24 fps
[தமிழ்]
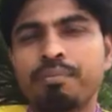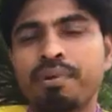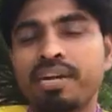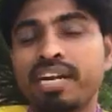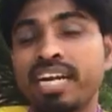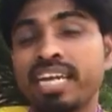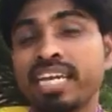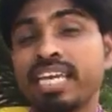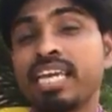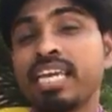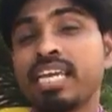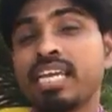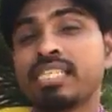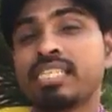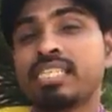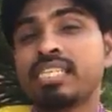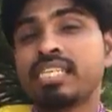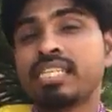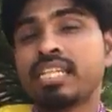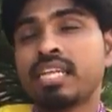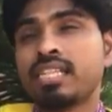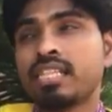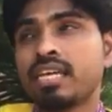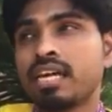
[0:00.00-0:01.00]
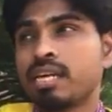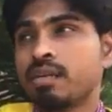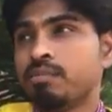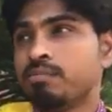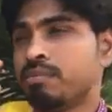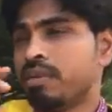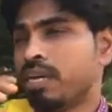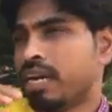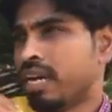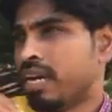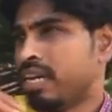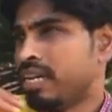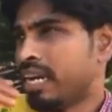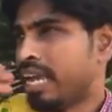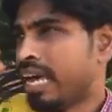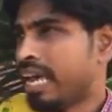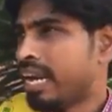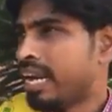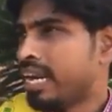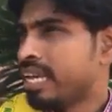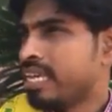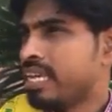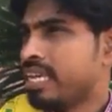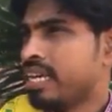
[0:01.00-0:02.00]
பழகிய சீதத்தாளம்னா
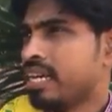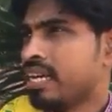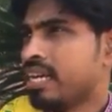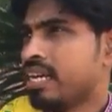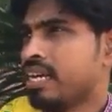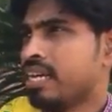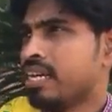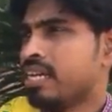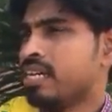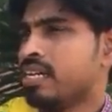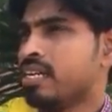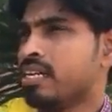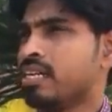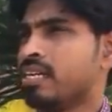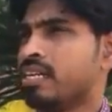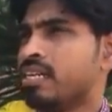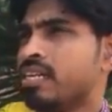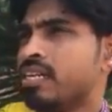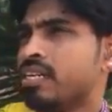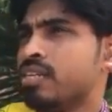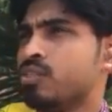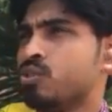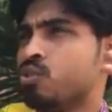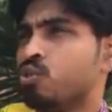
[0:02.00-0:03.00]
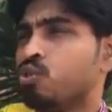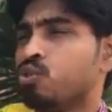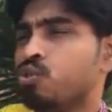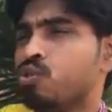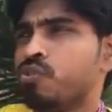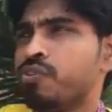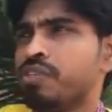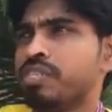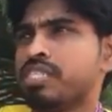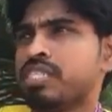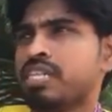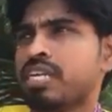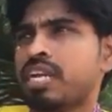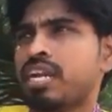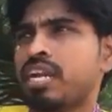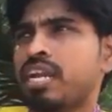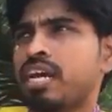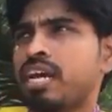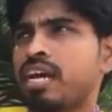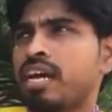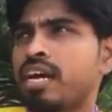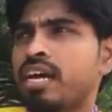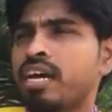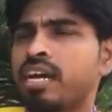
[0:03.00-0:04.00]
நிறைய
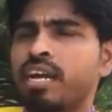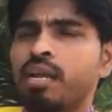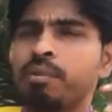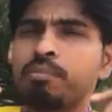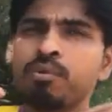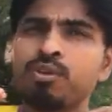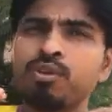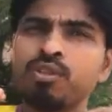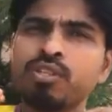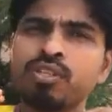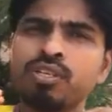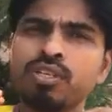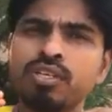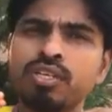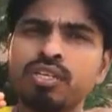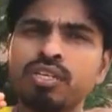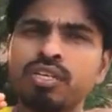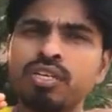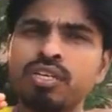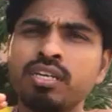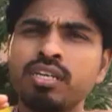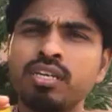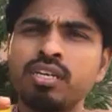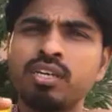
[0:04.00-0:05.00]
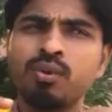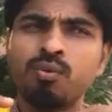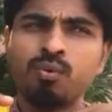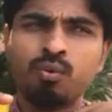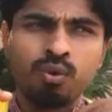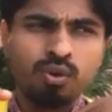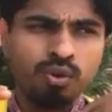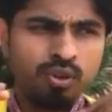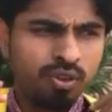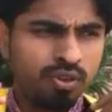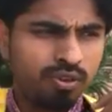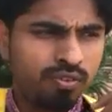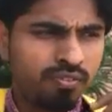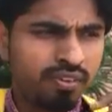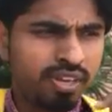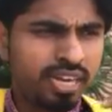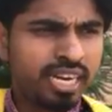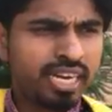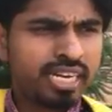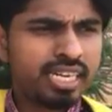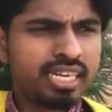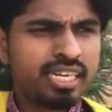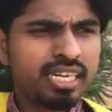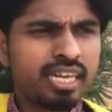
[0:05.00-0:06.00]
சுச்சுவேஷனில் நம்ம வந்து ஒரு
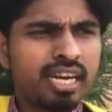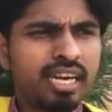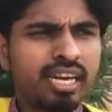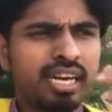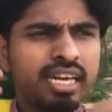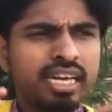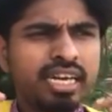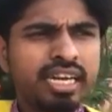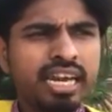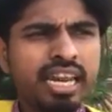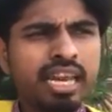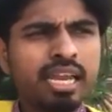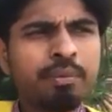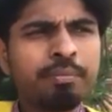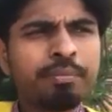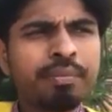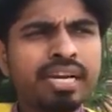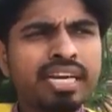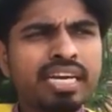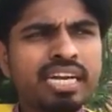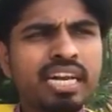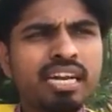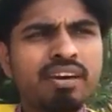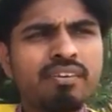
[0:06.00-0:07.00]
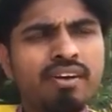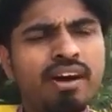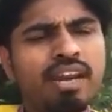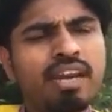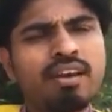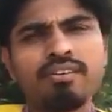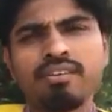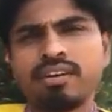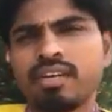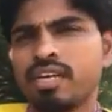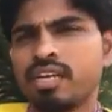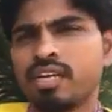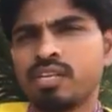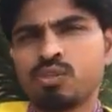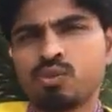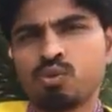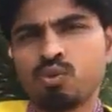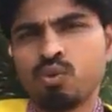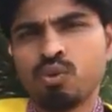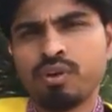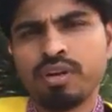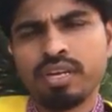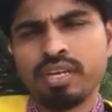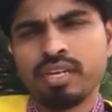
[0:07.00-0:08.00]
வெரைட்டியான கிளைமேட்டில் வாழ வேண்டிய
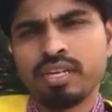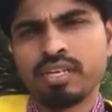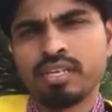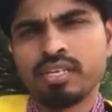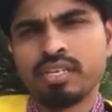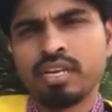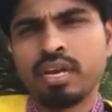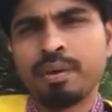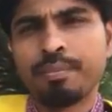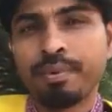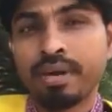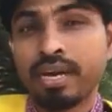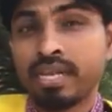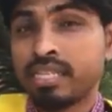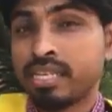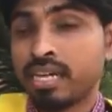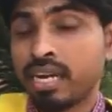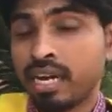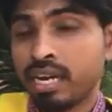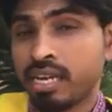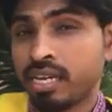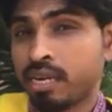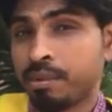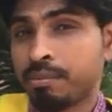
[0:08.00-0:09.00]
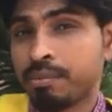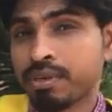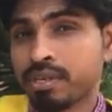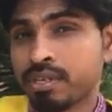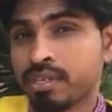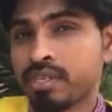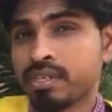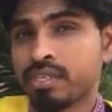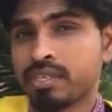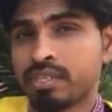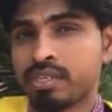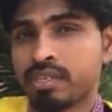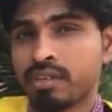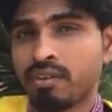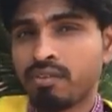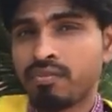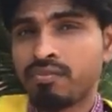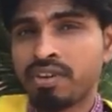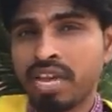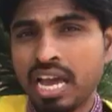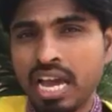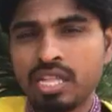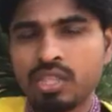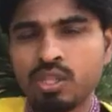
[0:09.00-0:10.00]
சூழ்நிலை இருக்குது அப்போ அதனாலே நமக்கு
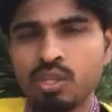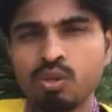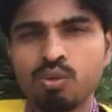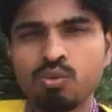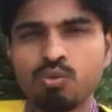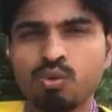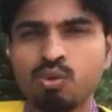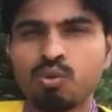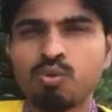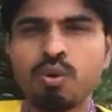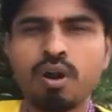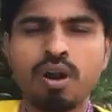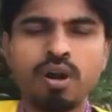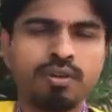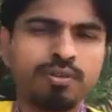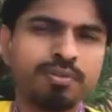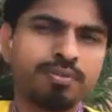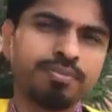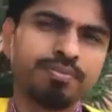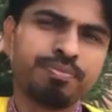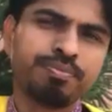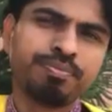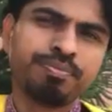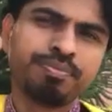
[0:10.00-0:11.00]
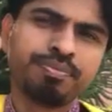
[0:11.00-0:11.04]
வியாதி உருவாகும்